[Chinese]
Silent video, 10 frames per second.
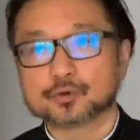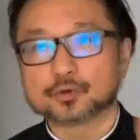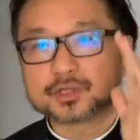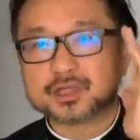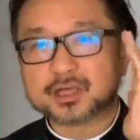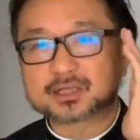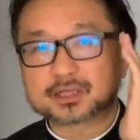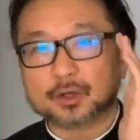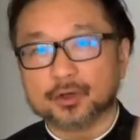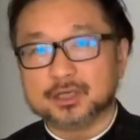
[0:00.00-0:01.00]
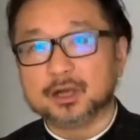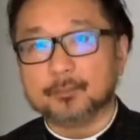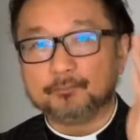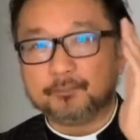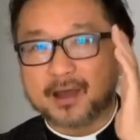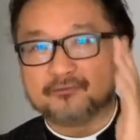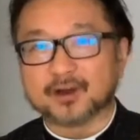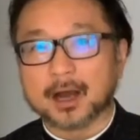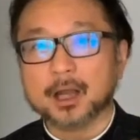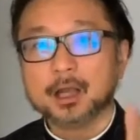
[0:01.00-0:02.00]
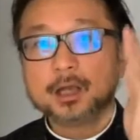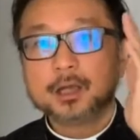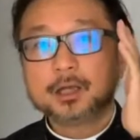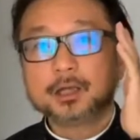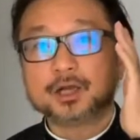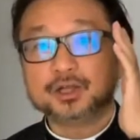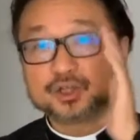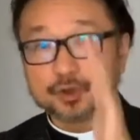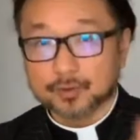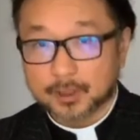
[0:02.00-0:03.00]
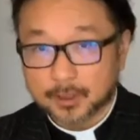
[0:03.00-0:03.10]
我说现在只有一个办法可以救你，